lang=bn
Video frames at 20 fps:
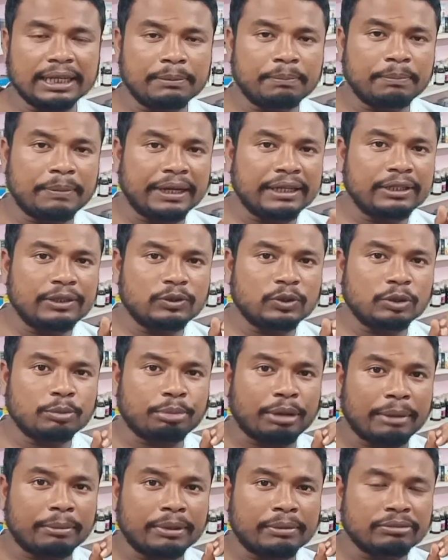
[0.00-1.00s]
এই ওয়ান
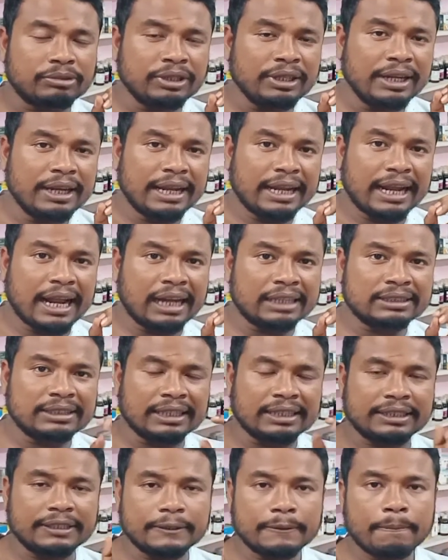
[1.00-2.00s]
ফাইভ এমজির
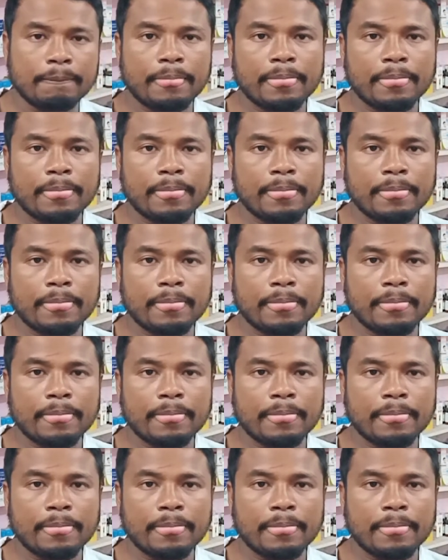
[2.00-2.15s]
কাজটা কী